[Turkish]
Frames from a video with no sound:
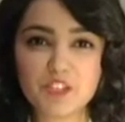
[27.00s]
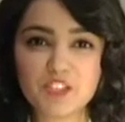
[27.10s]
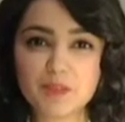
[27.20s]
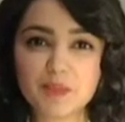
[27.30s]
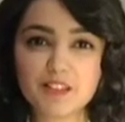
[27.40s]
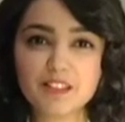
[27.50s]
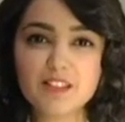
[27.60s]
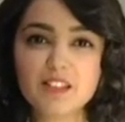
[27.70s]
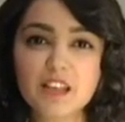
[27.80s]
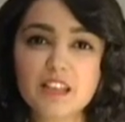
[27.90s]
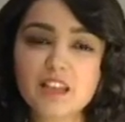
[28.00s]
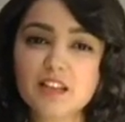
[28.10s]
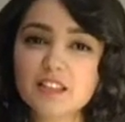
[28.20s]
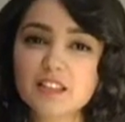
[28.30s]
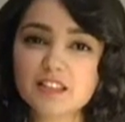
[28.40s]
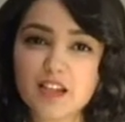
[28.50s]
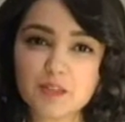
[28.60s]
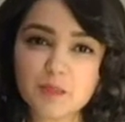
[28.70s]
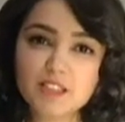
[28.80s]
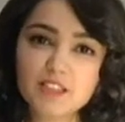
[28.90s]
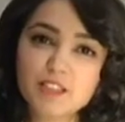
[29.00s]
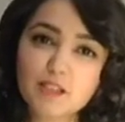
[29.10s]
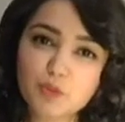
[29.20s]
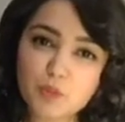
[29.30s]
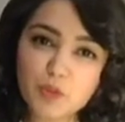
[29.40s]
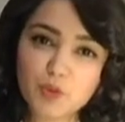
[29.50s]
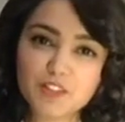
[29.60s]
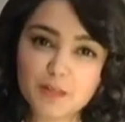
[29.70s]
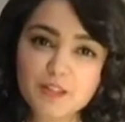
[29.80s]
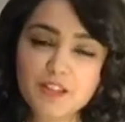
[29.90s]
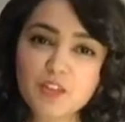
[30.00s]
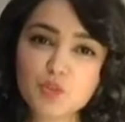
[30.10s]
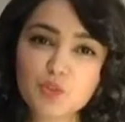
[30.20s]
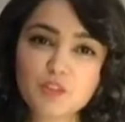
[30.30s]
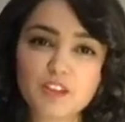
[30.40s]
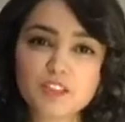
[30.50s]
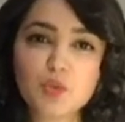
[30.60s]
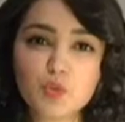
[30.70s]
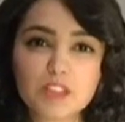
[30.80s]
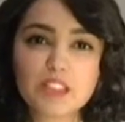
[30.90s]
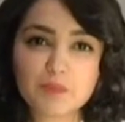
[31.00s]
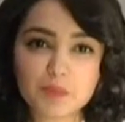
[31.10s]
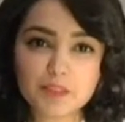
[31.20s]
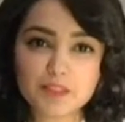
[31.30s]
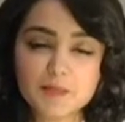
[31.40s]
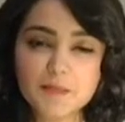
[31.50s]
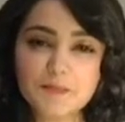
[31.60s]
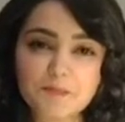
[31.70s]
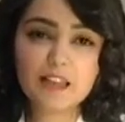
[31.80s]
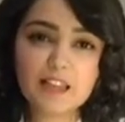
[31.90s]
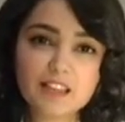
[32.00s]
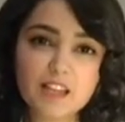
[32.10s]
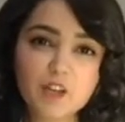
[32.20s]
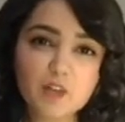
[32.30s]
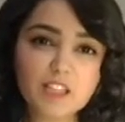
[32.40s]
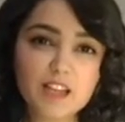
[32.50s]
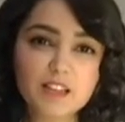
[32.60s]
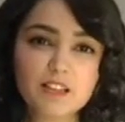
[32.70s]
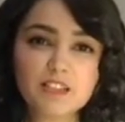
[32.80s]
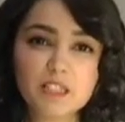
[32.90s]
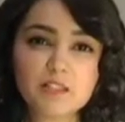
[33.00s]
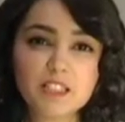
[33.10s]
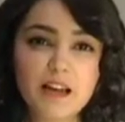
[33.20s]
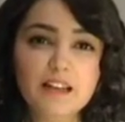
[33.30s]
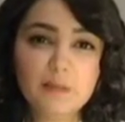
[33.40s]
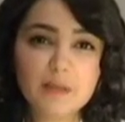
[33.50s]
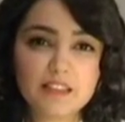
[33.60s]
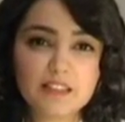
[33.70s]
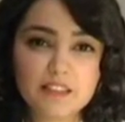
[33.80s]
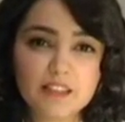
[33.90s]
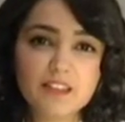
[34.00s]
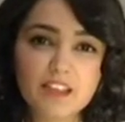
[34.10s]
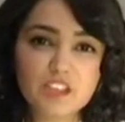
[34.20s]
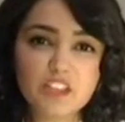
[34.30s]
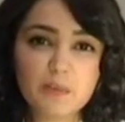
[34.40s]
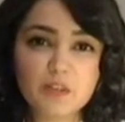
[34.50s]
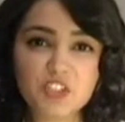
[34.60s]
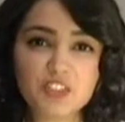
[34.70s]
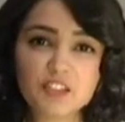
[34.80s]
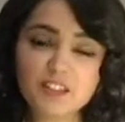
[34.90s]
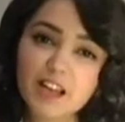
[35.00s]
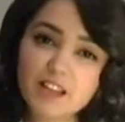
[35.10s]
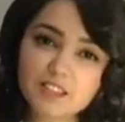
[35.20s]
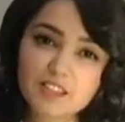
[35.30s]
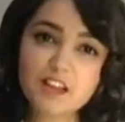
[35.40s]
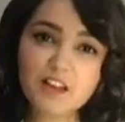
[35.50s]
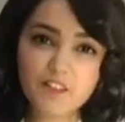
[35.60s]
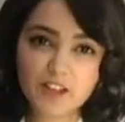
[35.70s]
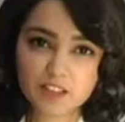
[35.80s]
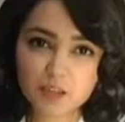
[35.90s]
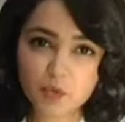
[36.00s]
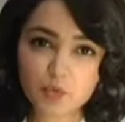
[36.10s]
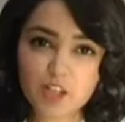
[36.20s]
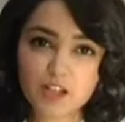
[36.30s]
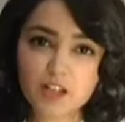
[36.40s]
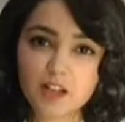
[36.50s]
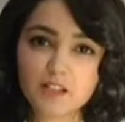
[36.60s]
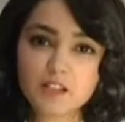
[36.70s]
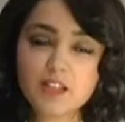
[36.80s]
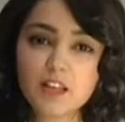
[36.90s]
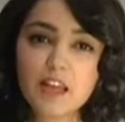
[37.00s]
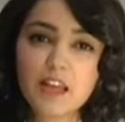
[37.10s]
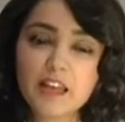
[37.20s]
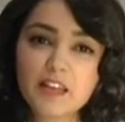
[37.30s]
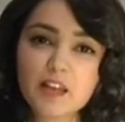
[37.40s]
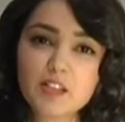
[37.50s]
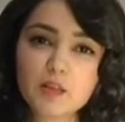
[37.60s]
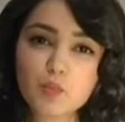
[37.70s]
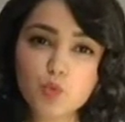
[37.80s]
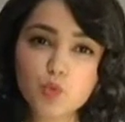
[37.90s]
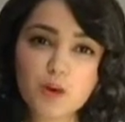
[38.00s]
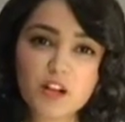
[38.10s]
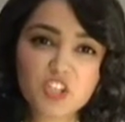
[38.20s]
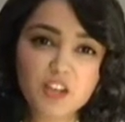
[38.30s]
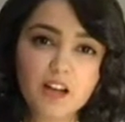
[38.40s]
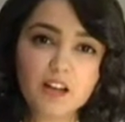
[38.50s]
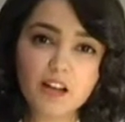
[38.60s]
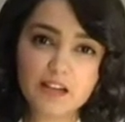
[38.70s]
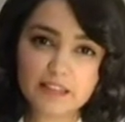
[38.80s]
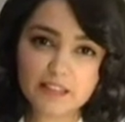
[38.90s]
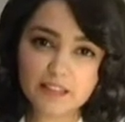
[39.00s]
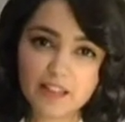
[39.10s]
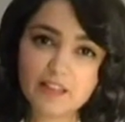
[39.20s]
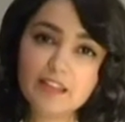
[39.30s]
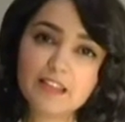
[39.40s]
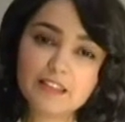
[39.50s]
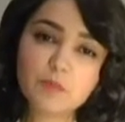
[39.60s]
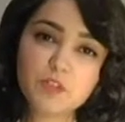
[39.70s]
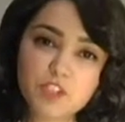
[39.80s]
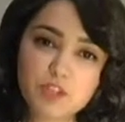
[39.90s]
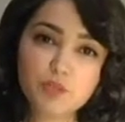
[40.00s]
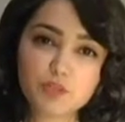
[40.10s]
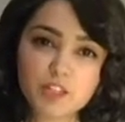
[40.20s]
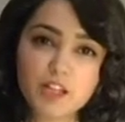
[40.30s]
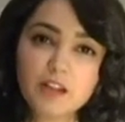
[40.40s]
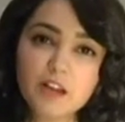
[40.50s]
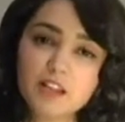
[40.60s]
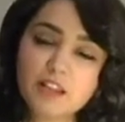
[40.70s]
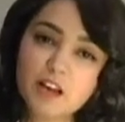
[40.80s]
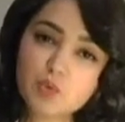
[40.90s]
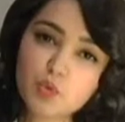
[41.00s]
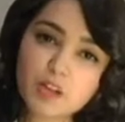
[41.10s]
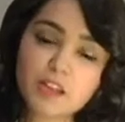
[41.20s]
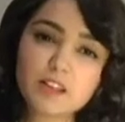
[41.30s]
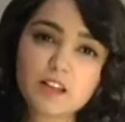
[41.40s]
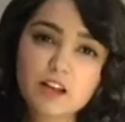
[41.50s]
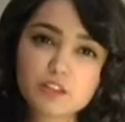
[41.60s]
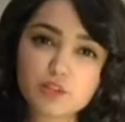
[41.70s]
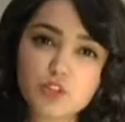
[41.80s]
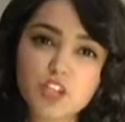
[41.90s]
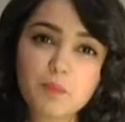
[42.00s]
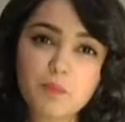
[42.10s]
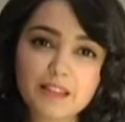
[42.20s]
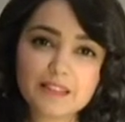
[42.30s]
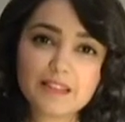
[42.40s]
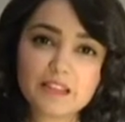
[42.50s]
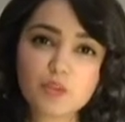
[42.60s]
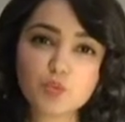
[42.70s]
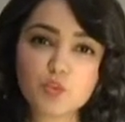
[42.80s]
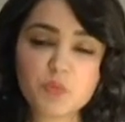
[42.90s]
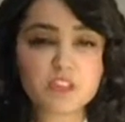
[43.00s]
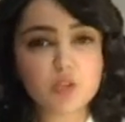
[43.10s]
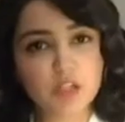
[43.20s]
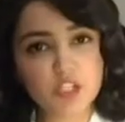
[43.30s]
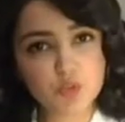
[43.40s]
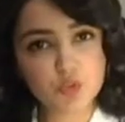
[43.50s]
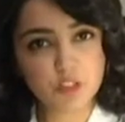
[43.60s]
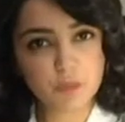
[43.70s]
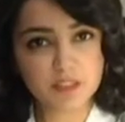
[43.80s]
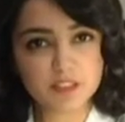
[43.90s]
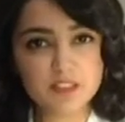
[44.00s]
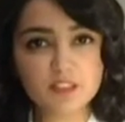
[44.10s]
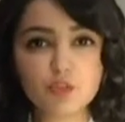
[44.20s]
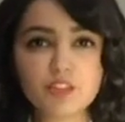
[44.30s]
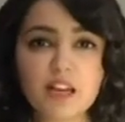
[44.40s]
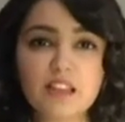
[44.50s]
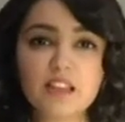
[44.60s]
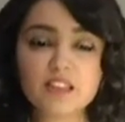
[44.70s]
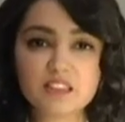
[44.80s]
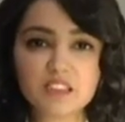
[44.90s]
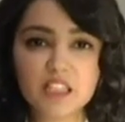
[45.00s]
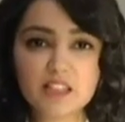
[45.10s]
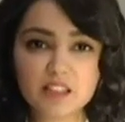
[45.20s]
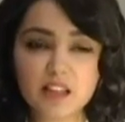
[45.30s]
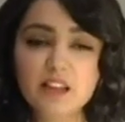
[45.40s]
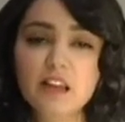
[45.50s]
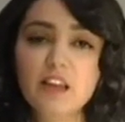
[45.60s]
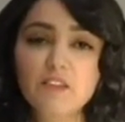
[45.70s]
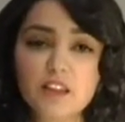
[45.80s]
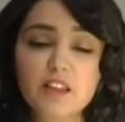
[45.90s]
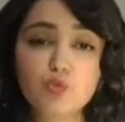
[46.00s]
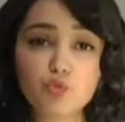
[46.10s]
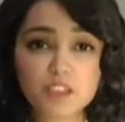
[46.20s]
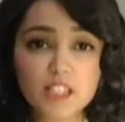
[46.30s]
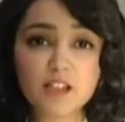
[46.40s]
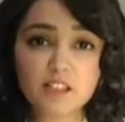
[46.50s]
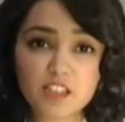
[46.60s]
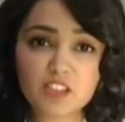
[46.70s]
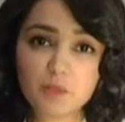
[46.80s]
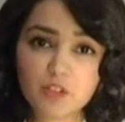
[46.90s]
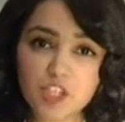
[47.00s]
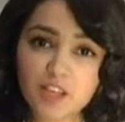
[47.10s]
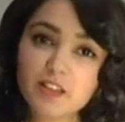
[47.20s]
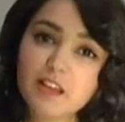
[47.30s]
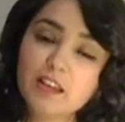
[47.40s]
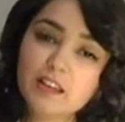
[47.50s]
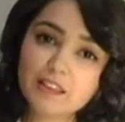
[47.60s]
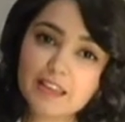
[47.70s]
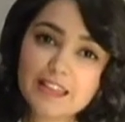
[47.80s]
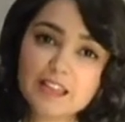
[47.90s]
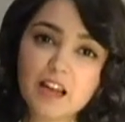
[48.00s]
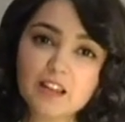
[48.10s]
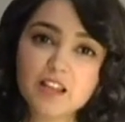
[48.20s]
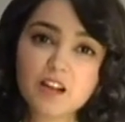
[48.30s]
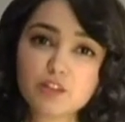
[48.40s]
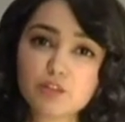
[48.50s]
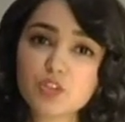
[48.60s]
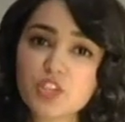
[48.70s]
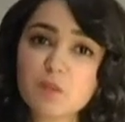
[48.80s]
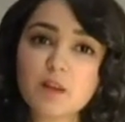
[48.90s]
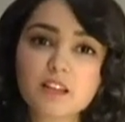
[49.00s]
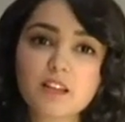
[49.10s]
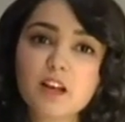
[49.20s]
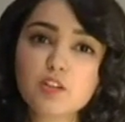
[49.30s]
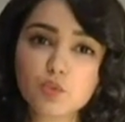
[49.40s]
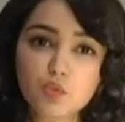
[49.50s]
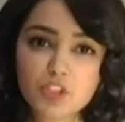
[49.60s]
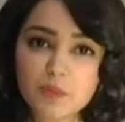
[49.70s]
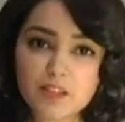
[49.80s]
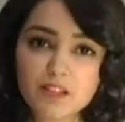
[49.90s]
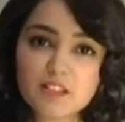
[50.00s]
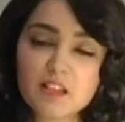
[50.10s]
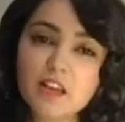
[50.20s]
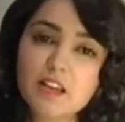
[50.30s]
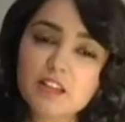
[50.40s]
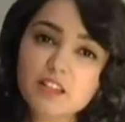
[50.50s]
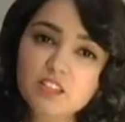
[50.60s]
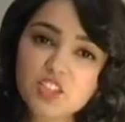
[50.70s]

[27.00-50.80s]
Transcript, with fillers: pişirilmelidir. Yağda kızartma ya da kavurma yöntemi çok fazla kullanılmamalı. Etler özellikle sebzelerle birlikte tencerede pişirilirlerse daha faydalı olacaklardır. Eğer büyük parçalar halinde eti pişiriyorsak daha çok e, kanserojen maddelerin oluşmasına yol açmış olabiliriz. Özellikle ızgarada ve yüksek ateşte pişen e, etlerde kanserojen maddeler oluşabilir. E,